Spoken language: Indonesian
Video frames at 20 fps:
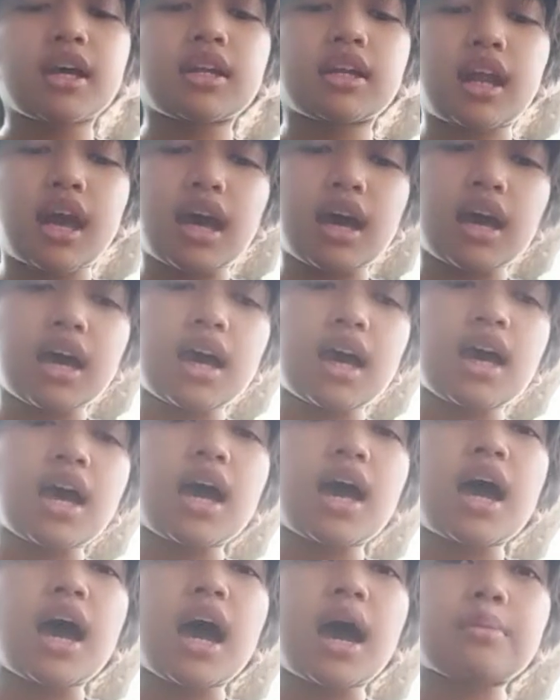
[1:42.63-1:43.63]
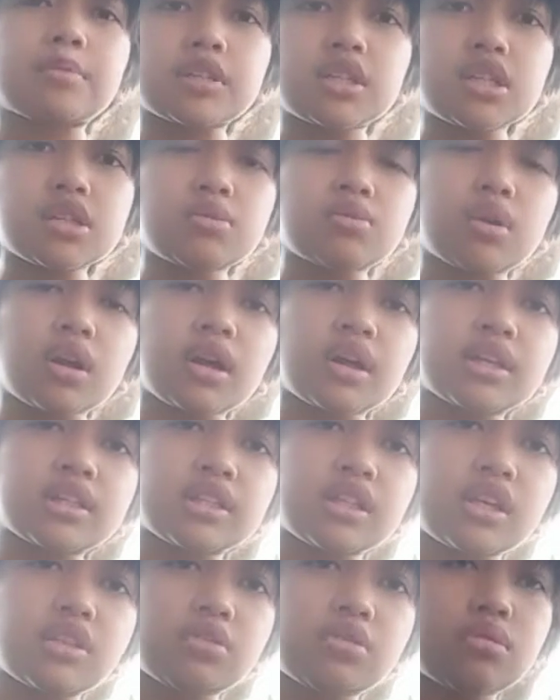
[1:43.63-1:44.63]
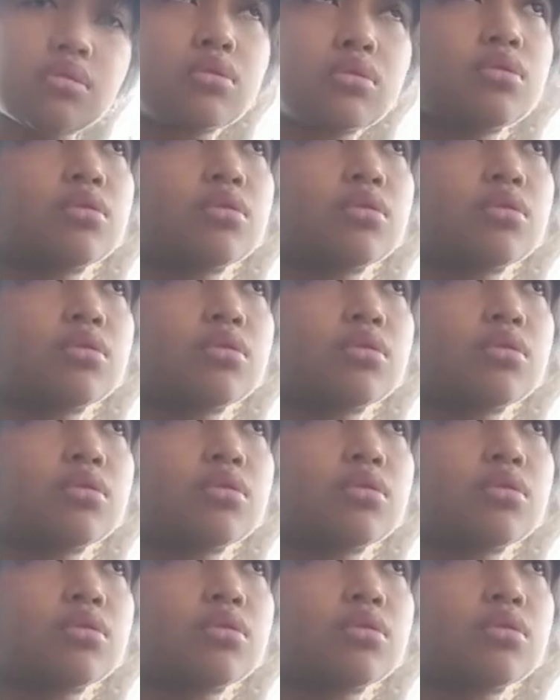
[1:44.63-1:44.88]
Nah, apa sih kura AST itu?